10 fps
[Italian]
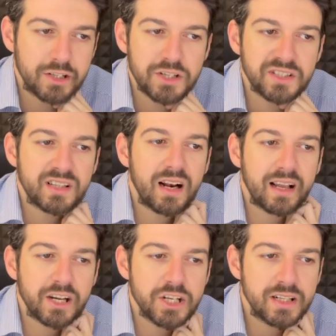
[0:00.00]
c'è stata la
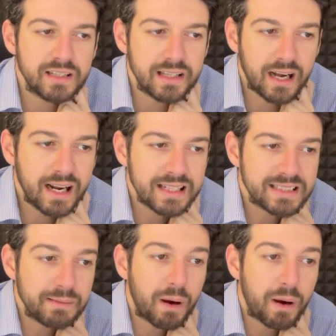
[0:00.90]
crescita di tanti ragazzi,